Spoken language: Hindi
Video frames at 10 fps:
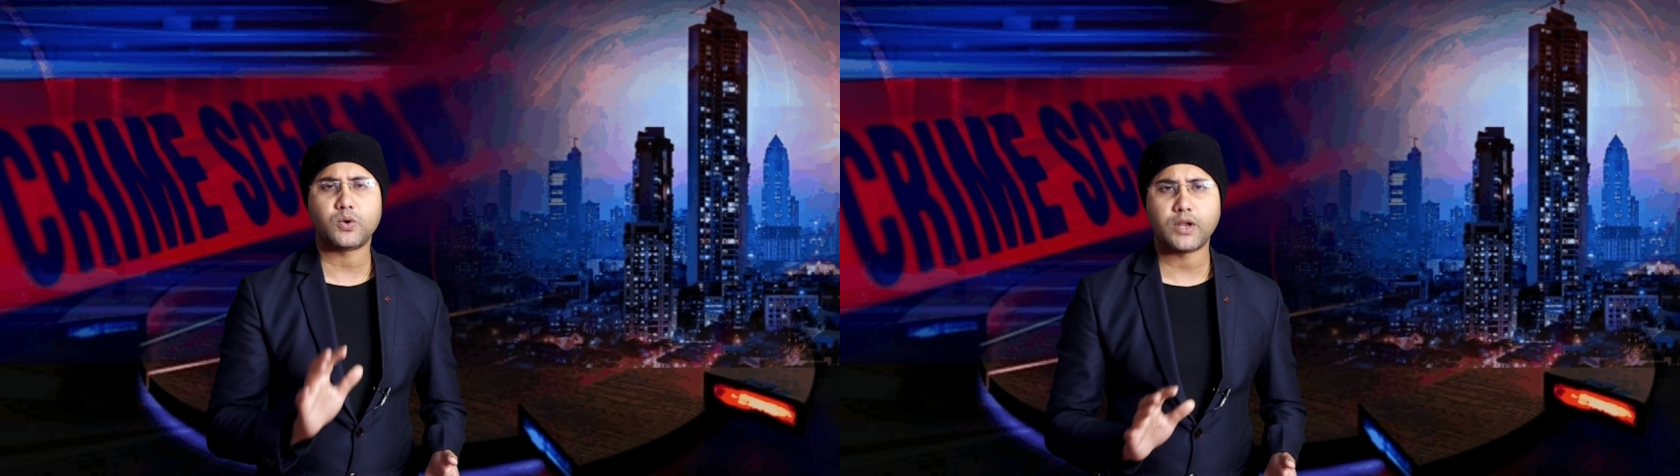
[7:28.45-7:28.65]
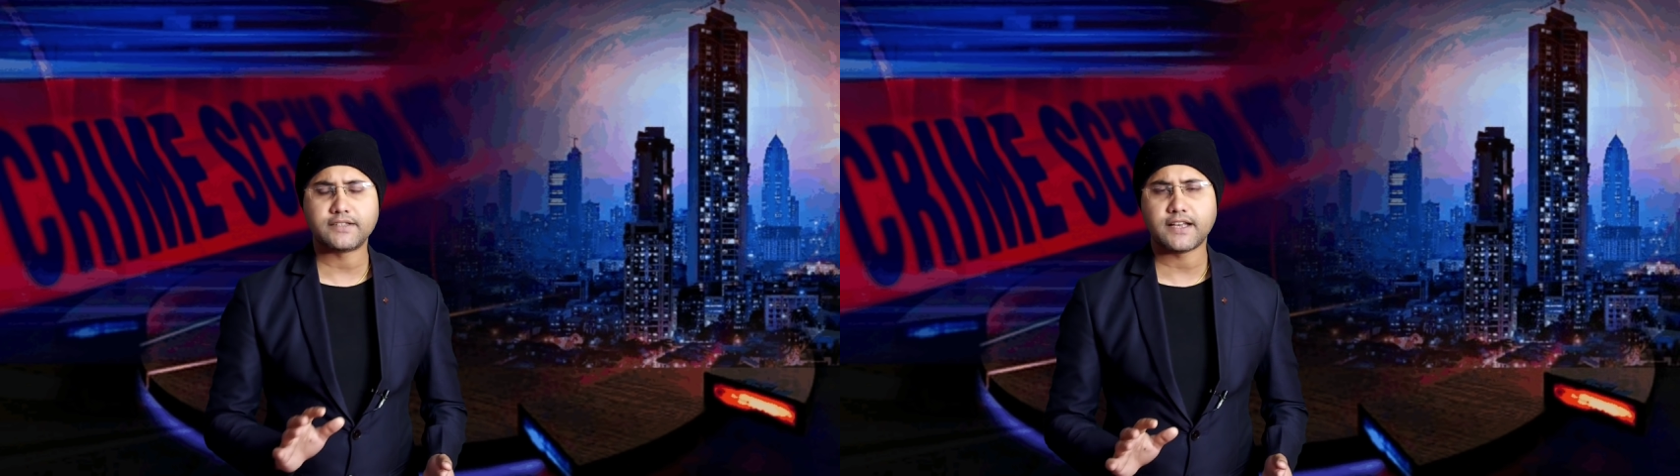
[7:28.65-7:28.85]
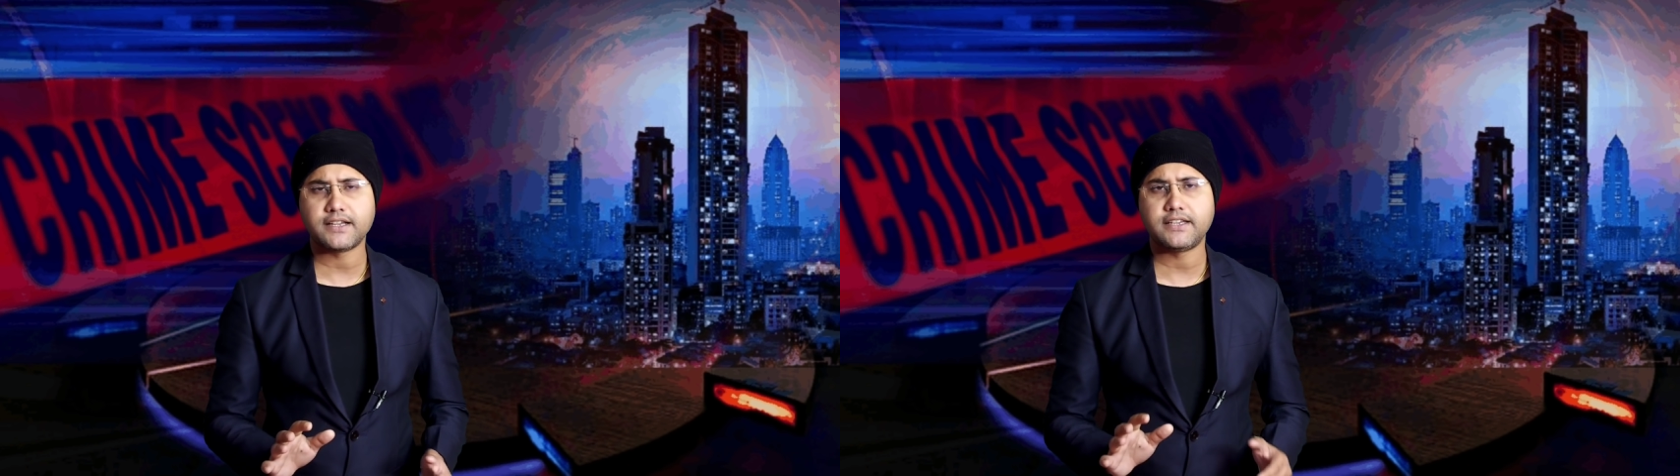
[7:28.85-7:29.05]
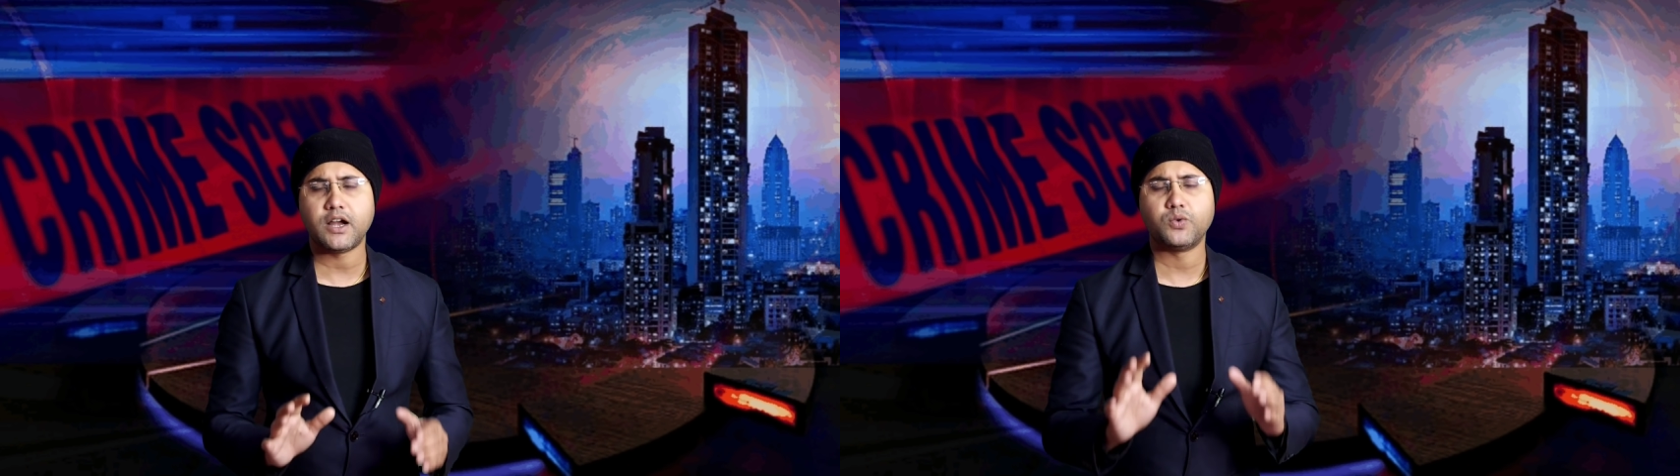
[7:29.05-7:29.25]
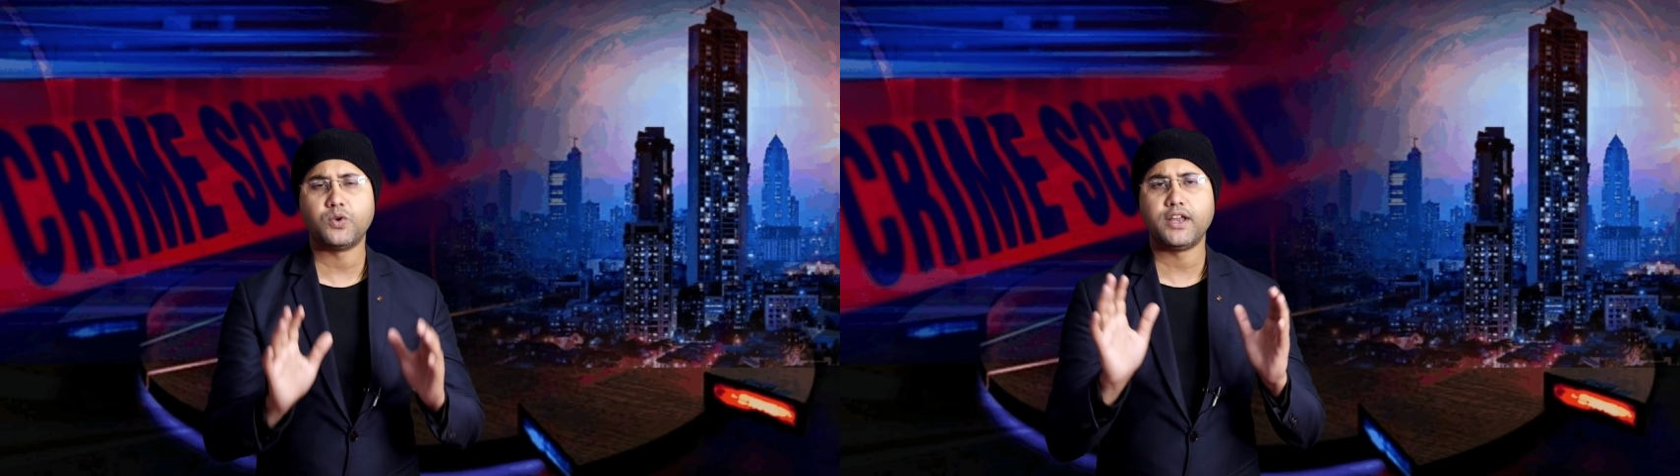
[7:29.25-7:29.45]
खुलासा
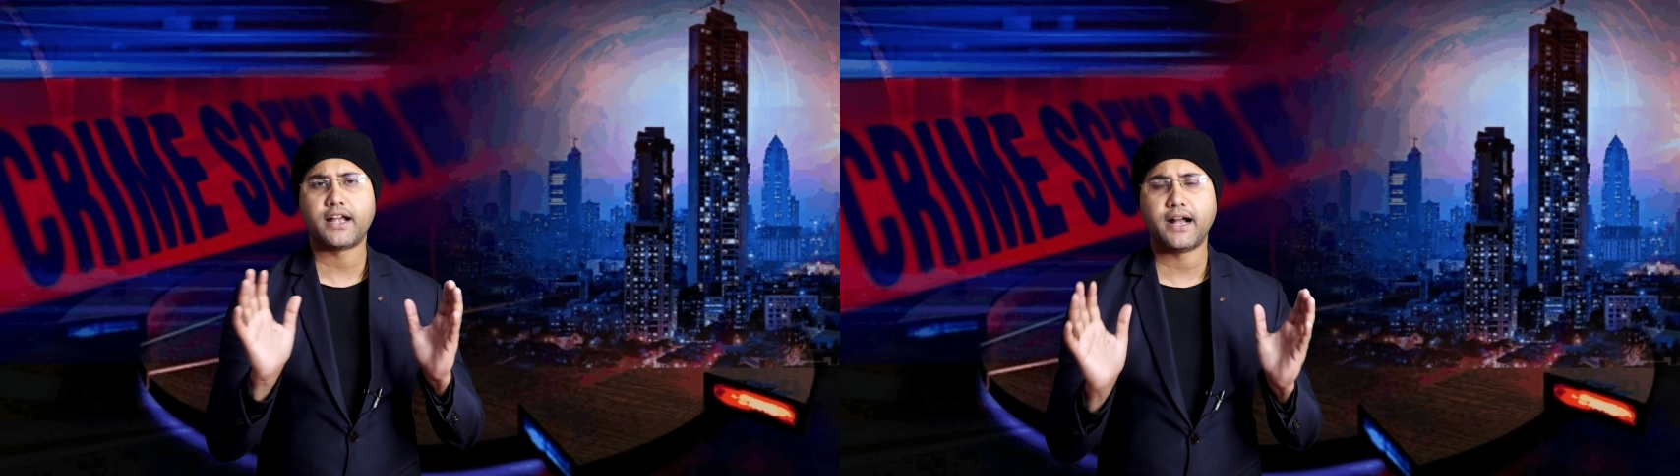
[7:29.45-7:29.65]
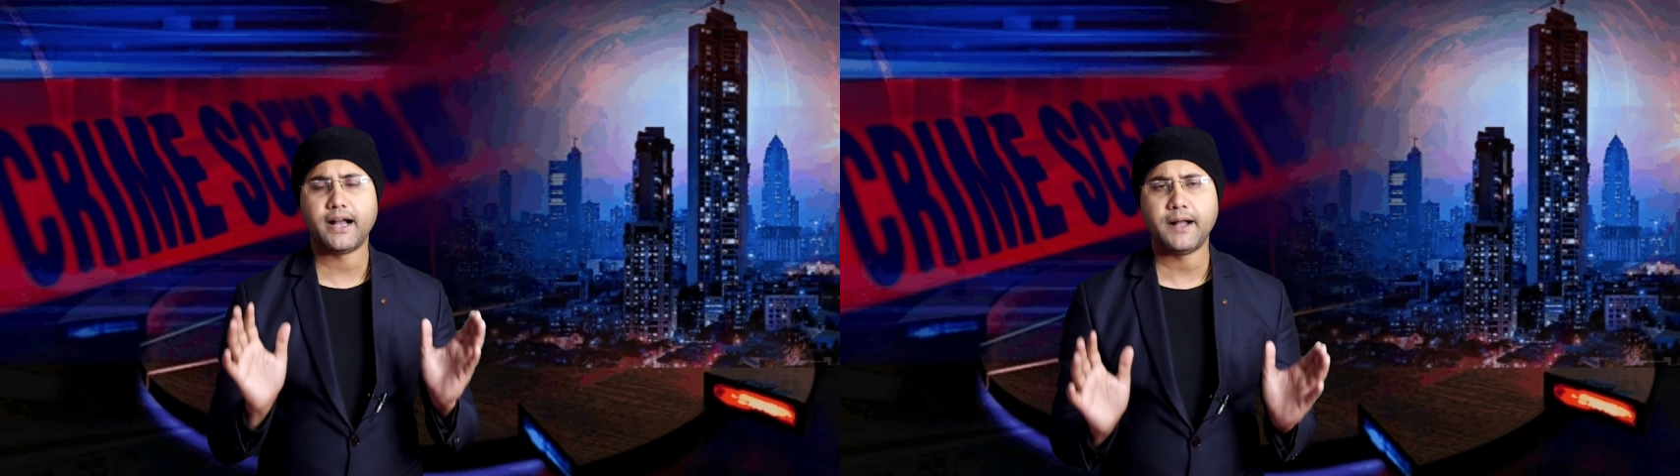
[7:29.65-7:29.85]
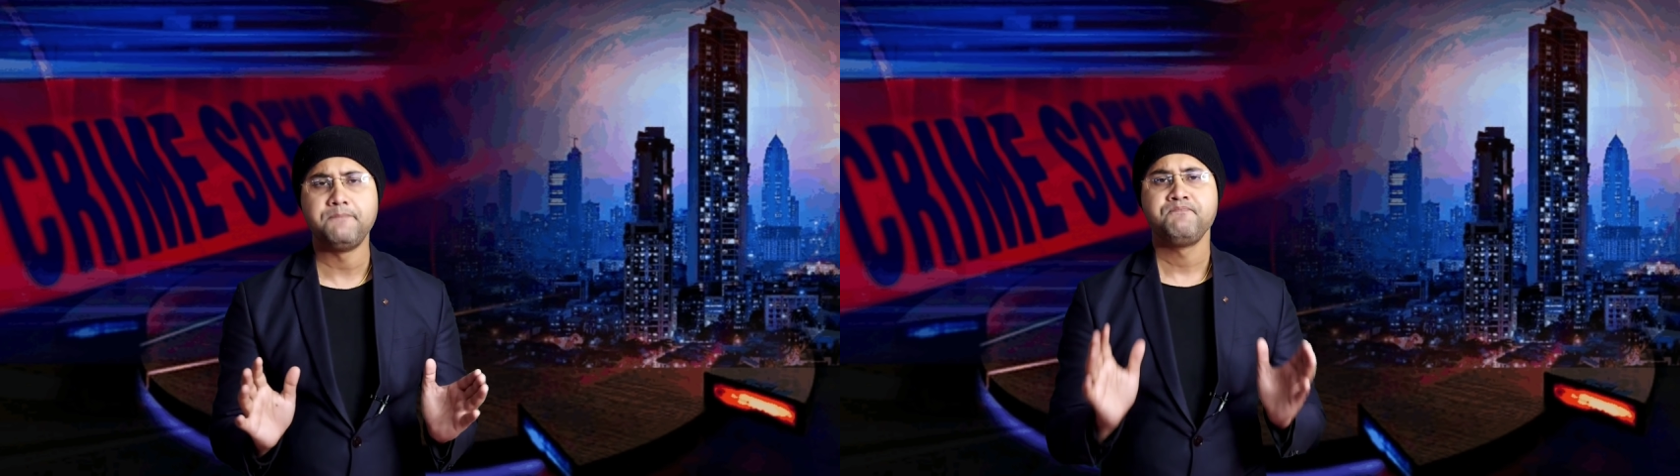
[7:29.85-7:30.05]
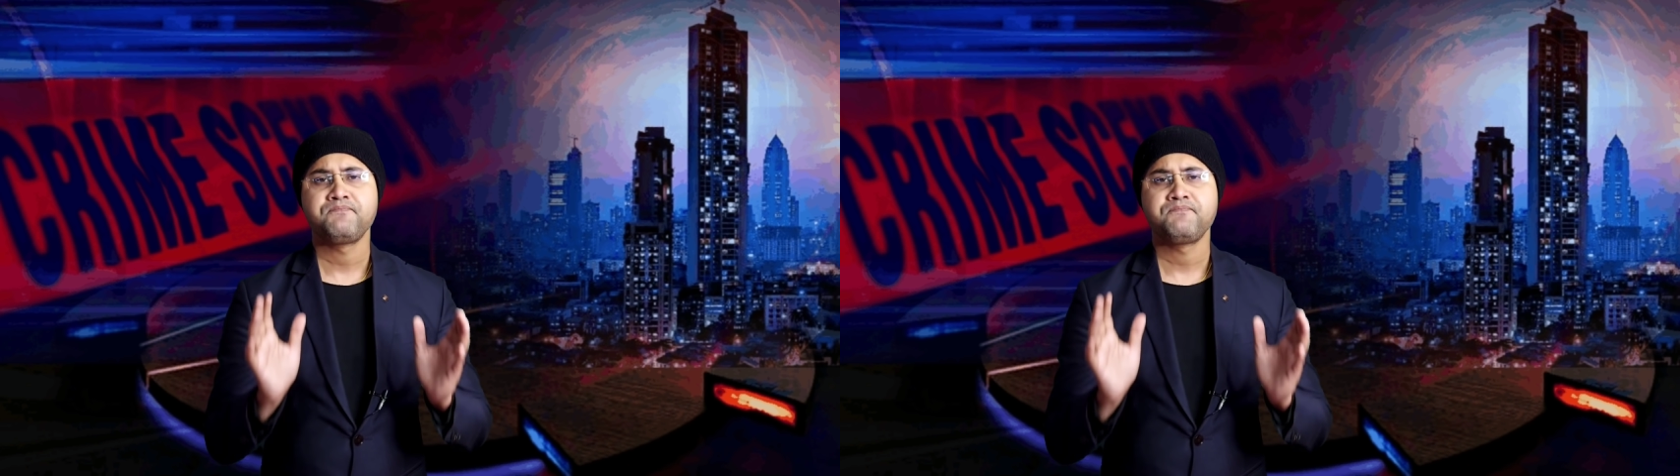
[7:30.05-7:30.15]
किया उन्होंने कहा